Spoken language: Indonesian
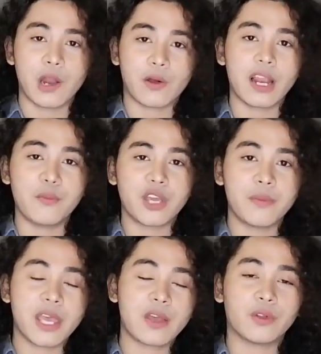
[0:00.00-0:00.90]
Kalau kalian
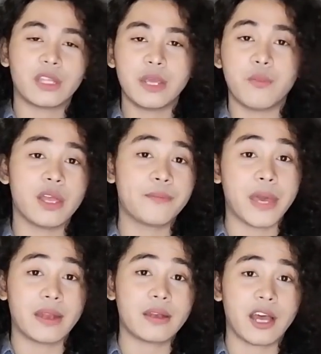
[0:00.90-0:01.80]
mungkin mengikuti boy
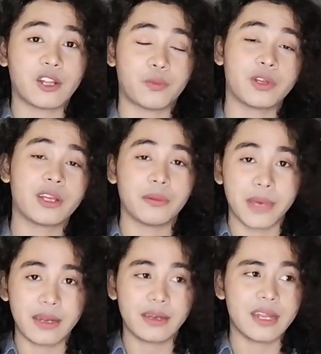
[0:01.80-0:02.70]
band ataupun girl
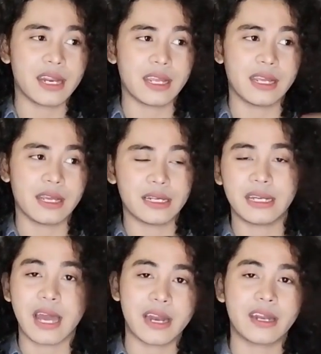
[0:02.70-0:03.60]
band dari
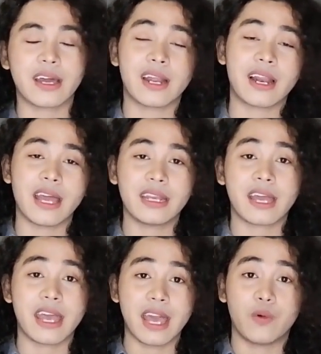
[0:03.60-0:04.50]
negara-negara lain
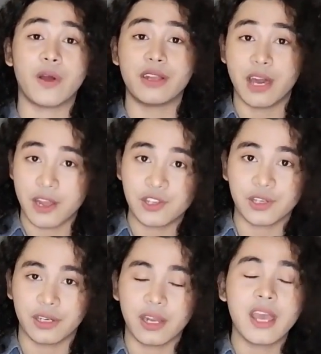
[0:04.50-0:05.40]
kayak One
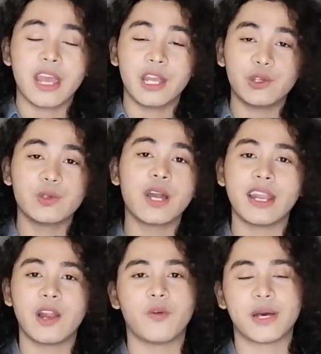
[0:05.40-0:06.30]
Direction, itu
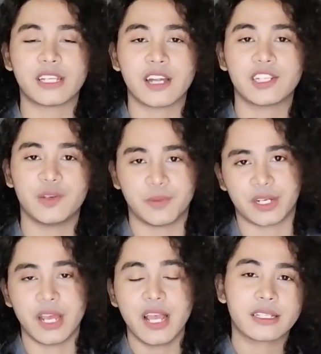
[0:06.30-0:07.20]
juga ada loh pasangan shipper.